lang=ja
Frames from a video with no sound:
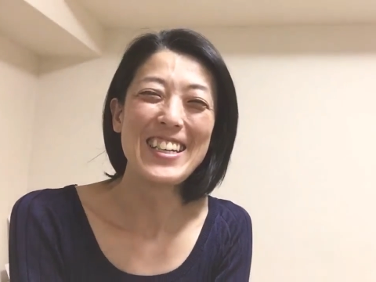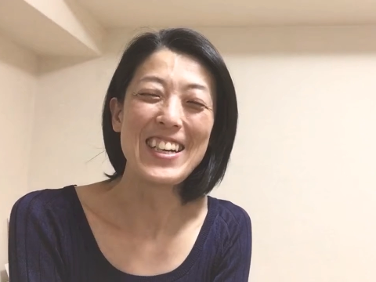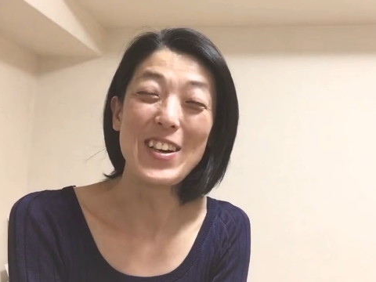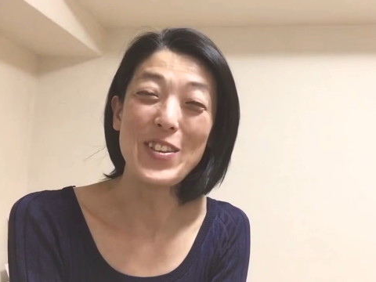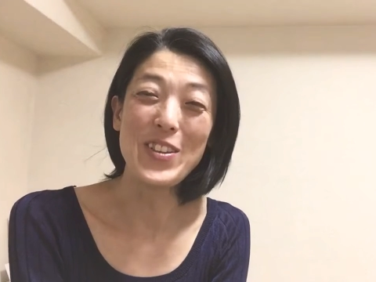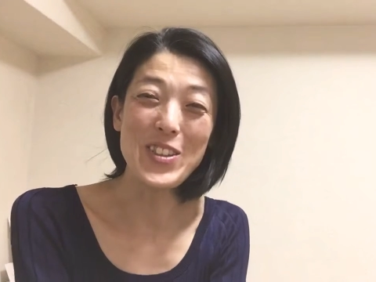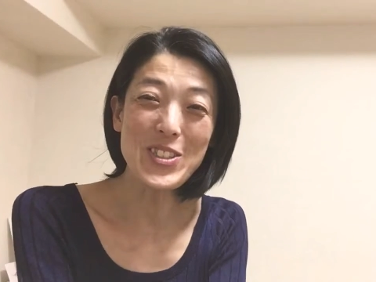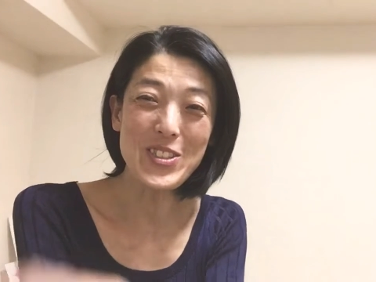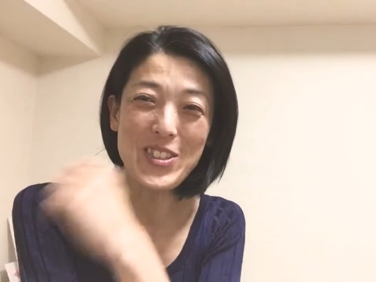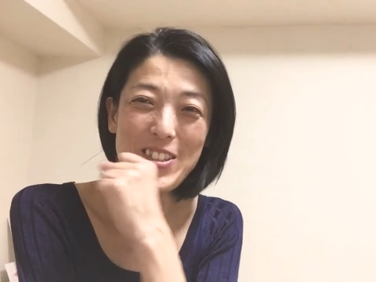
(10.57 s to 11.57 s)
や
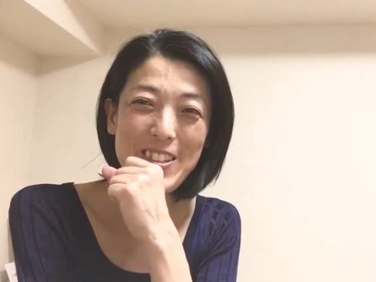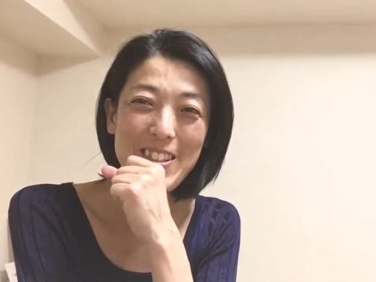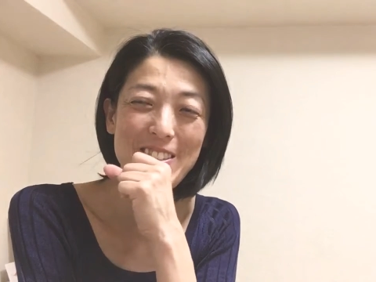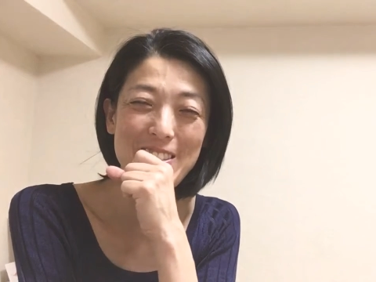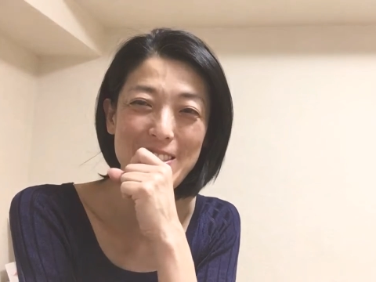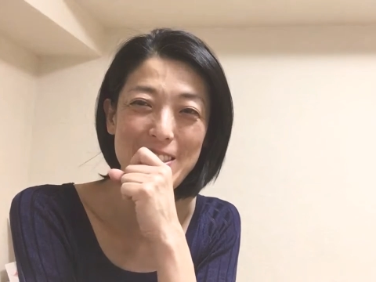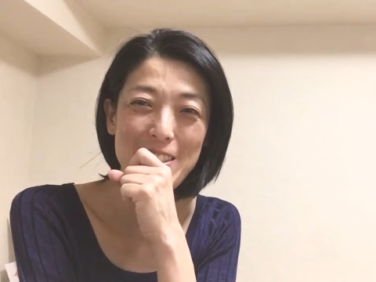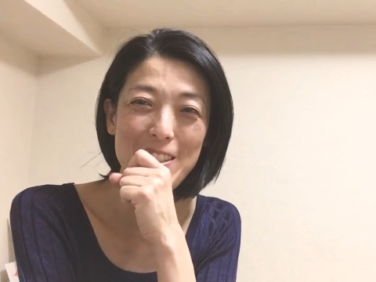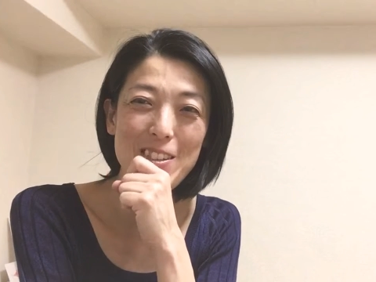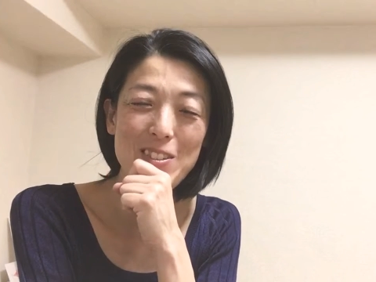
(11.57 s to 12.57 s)
70回来たんですね
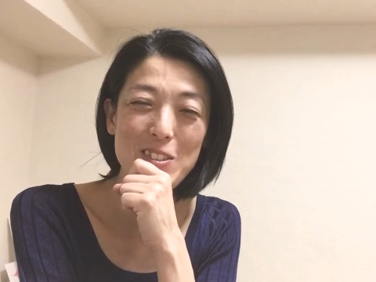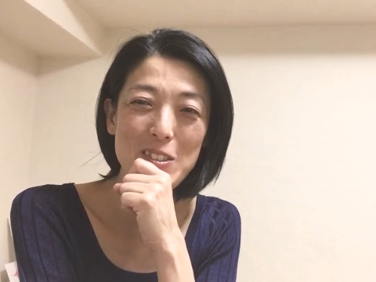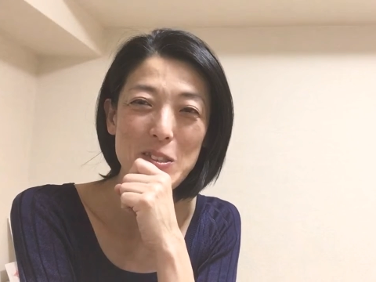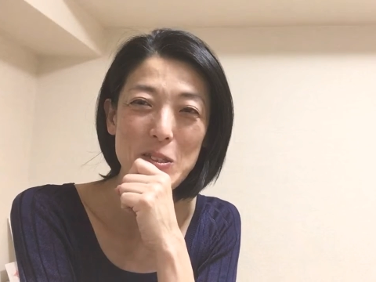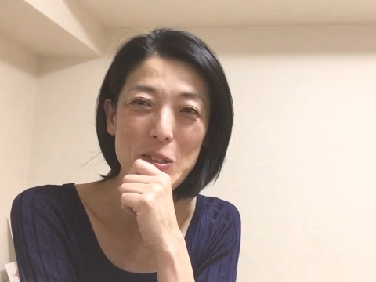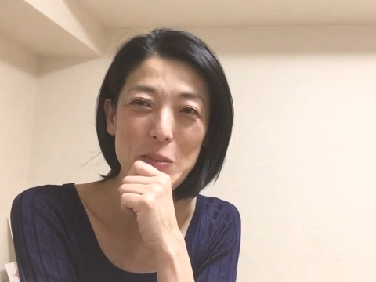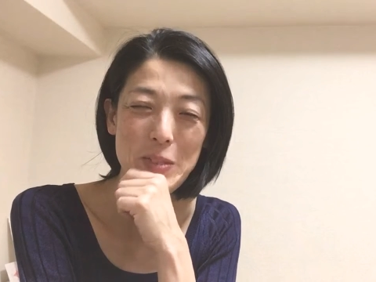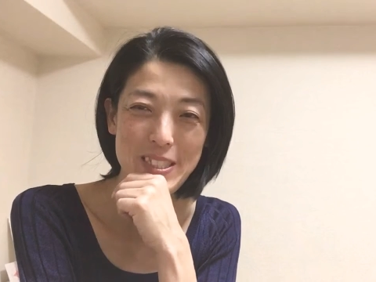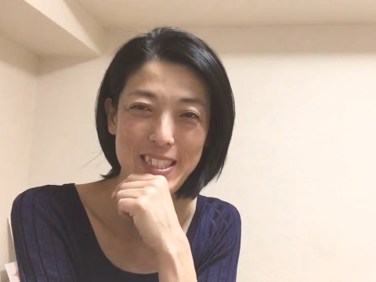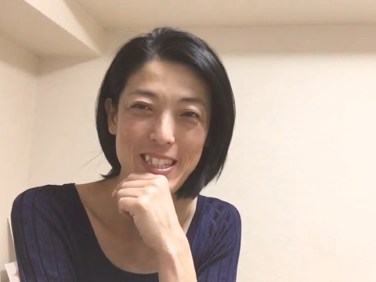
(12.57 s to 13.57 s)
2ヶ月以上来
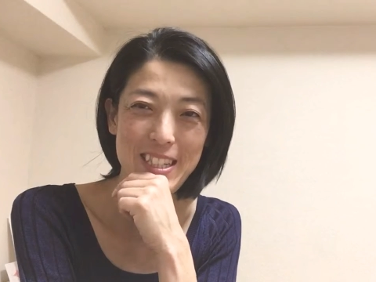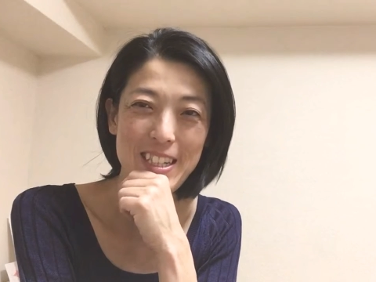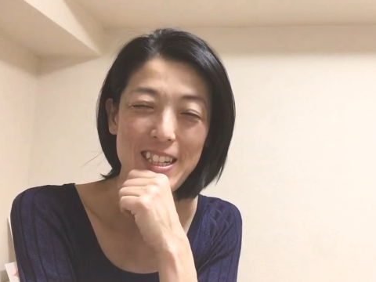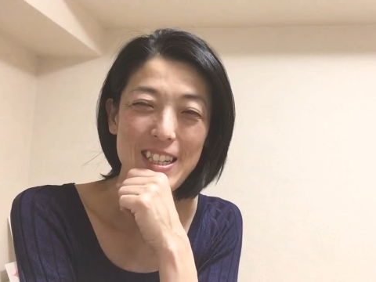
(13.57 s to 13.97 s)
ました